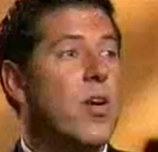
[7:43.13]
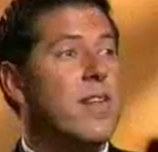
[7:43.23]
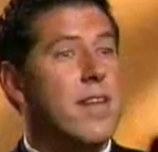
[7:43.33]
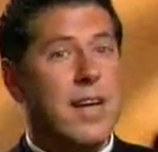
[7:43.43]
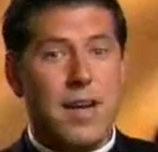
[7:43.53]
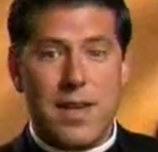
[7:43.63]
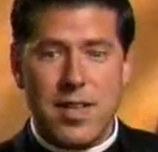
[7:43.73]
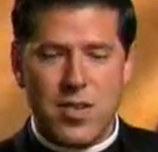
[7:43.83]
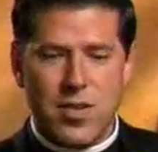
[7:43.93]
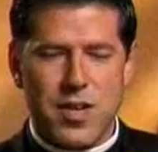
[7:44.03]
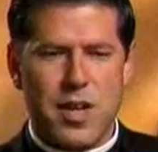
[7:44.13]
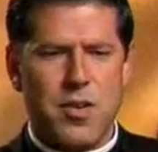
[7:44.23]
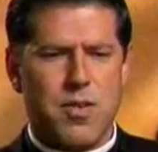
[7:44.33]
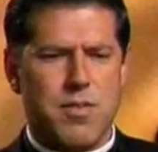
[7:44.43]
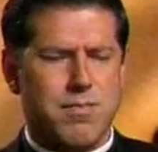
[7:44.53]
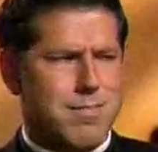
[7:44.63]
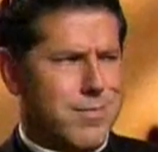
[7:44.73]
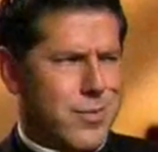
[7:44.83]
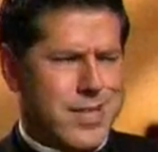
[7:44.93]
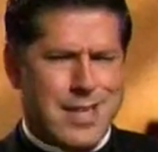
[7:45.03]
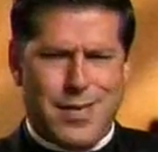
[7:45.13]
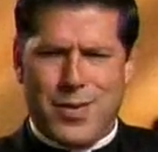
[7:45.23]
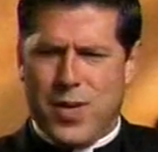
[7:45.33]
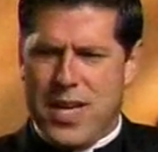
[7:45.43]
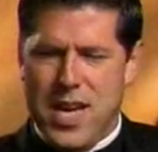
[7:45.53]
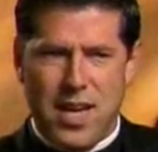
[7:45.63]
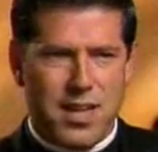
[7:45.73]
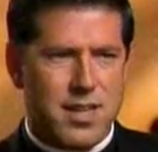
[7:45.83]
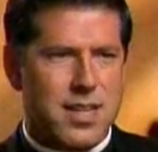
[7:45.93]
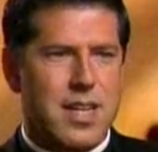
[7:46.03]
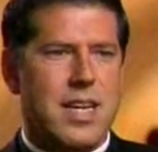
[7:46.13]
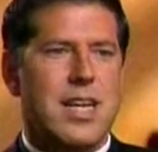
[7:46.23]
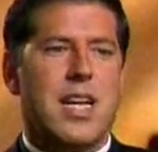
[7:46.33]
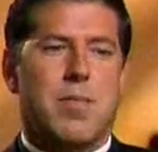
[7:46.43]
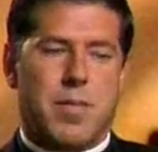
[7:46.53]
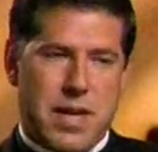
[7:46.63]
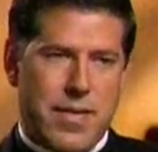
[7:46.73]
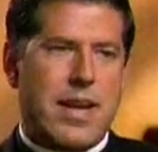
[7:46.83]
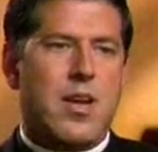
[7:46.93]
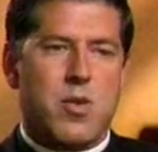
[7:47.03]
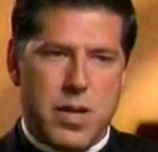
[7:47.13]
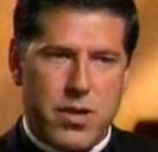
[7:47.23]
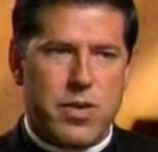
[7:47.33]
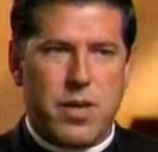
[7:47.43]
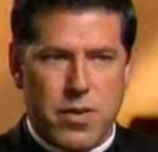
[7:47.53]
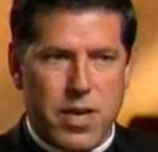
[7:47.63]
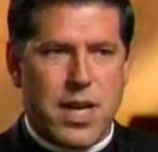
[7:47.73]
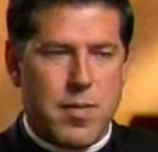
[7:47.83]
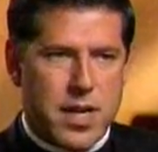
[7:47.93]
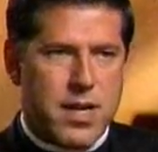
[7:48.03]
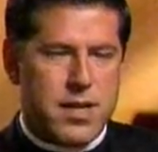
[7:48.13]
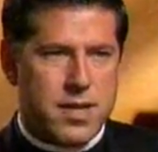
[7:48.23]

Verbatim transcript: Nos están grabando. Y yo, ¿nos están grabando quién? Y es la primera vez que yo miro y veo la cámara.